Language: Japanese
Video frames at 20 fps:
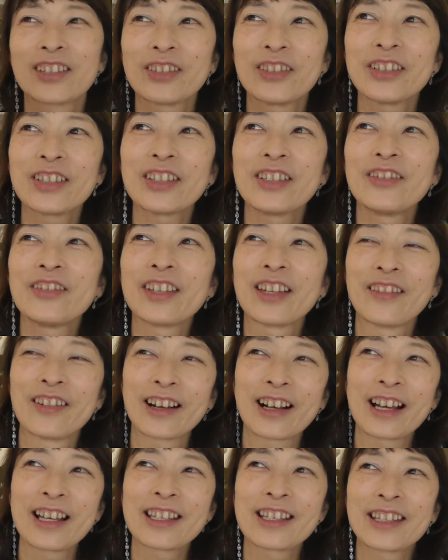そういう意味では
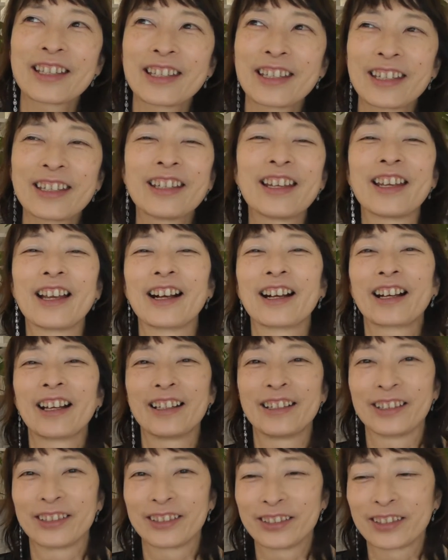会社的には厄
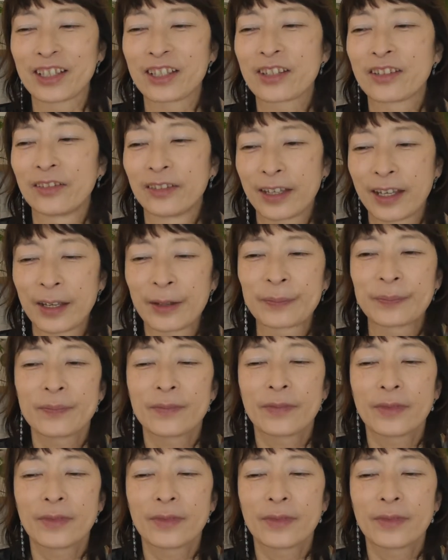介な人ですよね